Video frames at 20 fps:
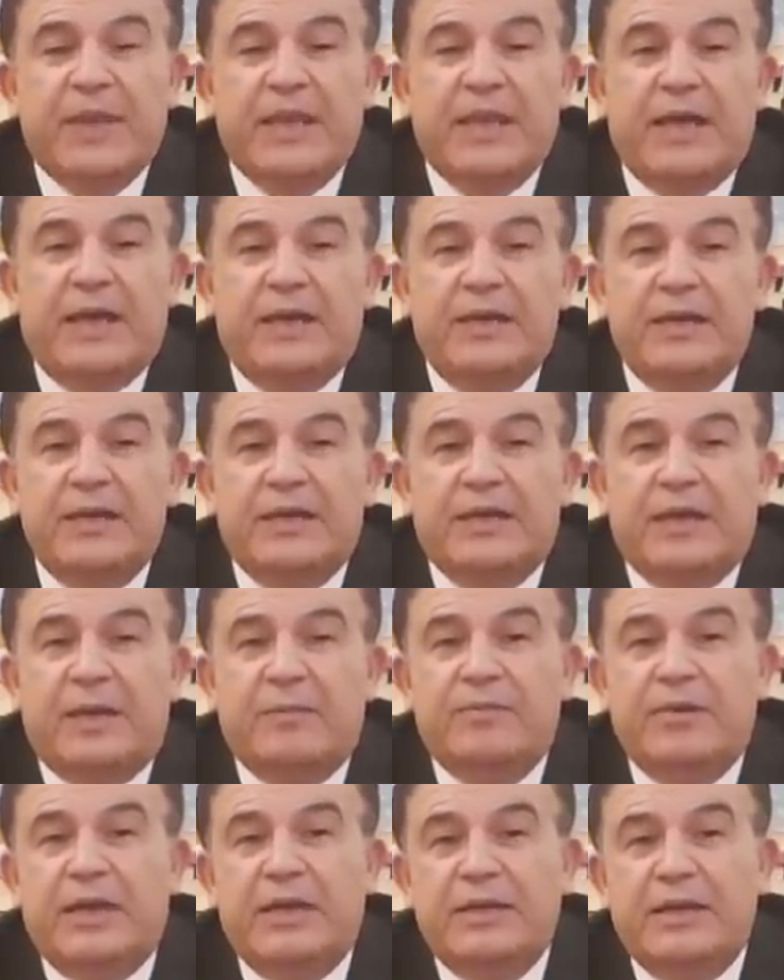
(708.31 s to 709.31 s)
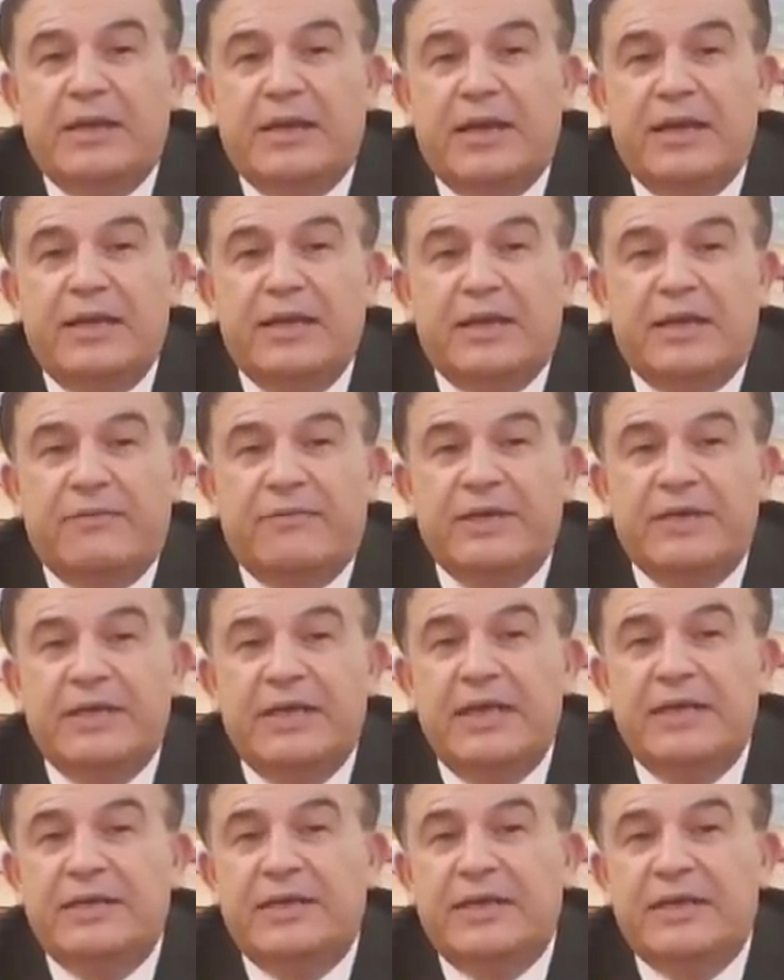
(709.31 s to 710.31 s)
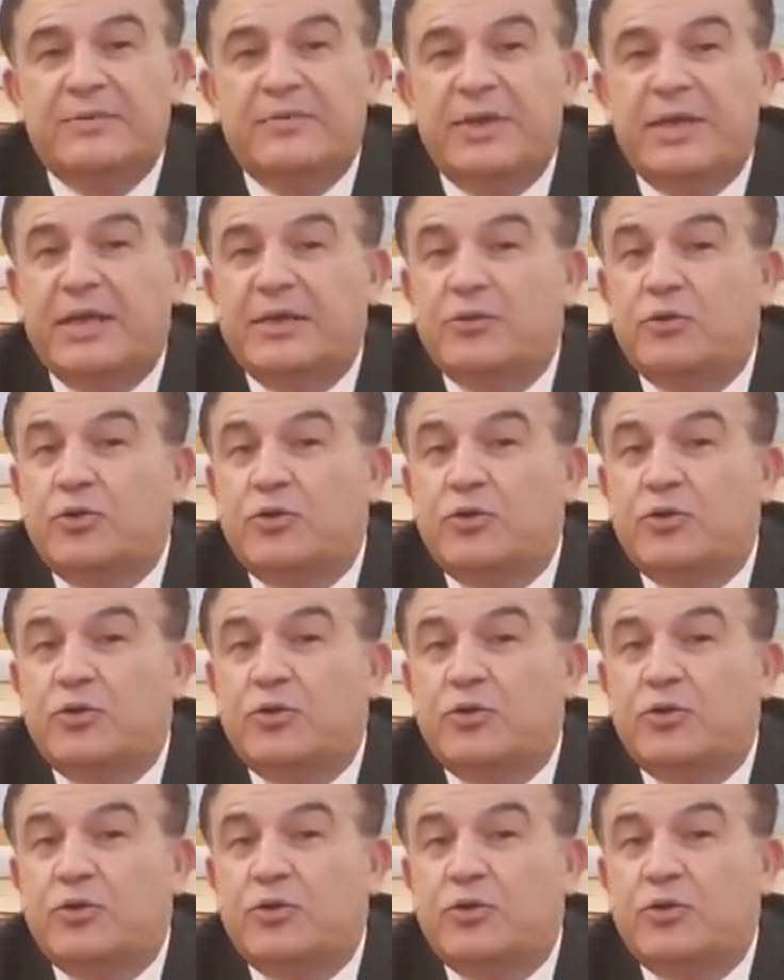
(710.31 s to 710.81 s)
Yani kaplandan aynı kafasındayseniz biraz